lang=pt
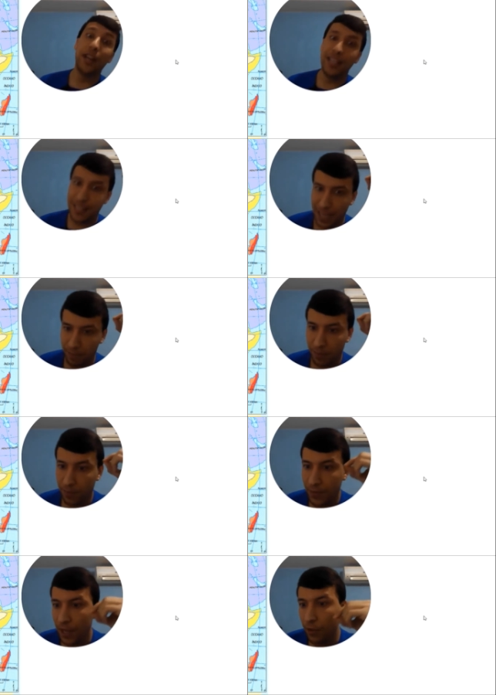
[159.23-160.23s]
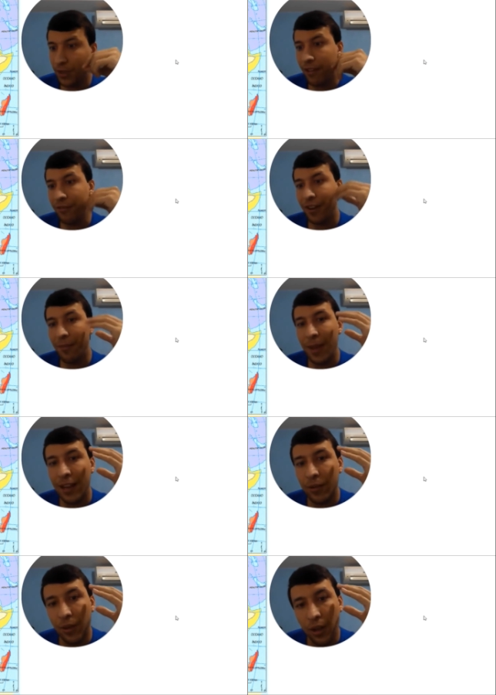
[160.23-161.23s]
exemplo, eu tenho em
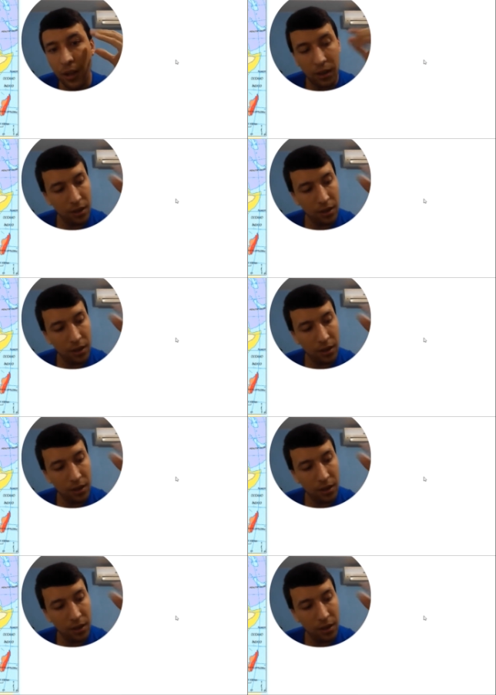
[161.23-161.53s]
vermelho,